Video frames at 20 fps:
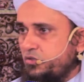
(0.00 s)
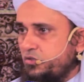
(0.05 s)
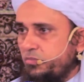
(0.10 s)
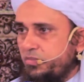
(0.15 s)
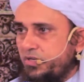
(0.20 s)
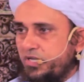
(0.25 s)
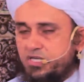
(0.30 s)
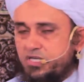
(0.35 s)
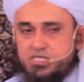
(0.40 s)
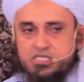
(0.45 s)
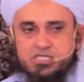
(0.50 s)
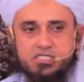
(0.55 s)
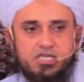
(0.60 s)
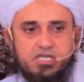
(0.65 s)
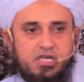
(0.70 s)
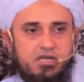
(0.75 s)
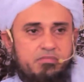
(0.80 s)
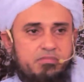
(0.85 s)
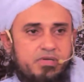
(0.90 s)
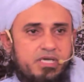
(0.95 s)
तो फिर इस
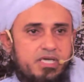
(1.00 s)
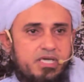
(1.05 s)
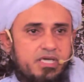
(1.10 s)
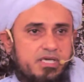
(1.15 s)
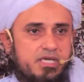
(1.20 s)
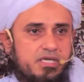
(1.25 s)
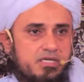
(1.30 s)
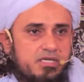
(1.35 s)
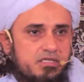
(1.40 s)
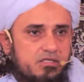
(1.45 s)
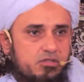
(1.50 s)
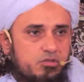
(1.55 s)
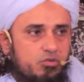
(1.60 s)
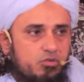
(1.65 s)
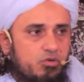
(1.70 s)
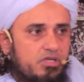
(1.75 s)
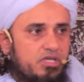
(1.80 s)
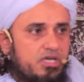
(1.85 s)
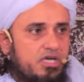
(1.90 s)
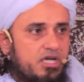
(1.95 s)
दिल में
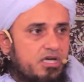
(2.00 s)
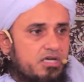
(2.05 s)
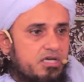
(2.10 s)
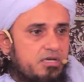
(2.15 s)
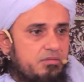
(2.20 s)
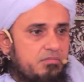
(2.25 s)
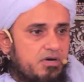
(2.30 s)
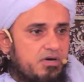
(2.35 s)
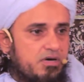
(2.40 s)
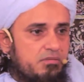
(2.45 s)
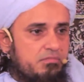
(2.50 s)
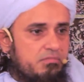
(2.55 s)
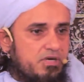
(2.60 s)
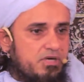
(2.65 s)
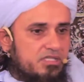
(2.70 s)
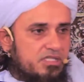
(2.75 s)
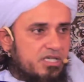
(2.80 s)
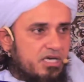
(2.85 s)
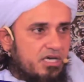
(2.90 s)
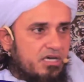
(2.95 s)
दुनिया की
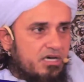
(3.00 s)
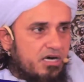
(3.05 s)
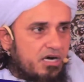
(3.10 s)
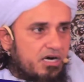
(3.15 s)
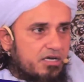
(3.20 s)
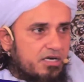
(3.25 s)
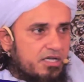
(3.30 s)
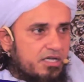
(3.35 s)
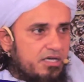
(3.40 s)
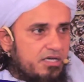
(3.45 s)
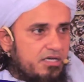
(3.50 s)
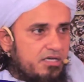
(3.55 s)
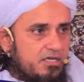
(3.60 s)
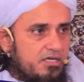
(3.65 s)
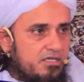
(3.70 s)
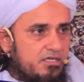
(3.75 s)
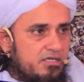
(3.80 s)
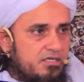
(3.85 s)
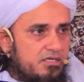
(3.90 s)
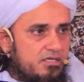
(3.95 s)
मोहब्बत के कांटे
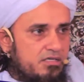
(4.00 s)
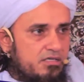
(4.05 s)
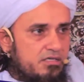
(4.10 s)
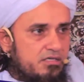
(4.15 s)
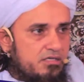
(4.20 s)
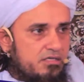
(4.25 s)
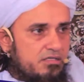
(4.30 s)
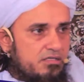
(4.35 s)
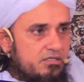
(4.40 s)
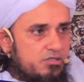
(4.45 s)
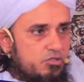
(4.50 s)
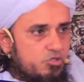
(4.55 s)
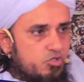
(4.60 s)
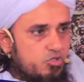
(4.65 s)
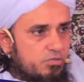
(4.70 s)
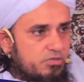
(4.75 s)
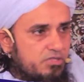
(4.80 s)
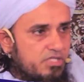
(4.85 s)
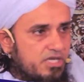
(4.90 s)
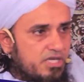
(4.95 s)

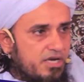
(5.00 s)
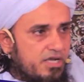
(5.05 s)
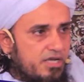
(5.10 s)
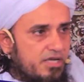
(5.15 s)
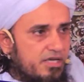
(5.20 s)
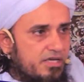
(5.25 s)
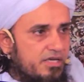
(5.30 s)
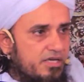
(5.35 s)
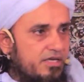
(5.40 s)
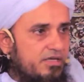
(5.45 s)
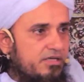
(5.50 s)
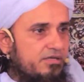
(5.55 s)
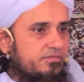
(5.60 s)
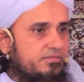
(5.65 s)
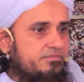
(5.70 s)
चुभते रहेंगे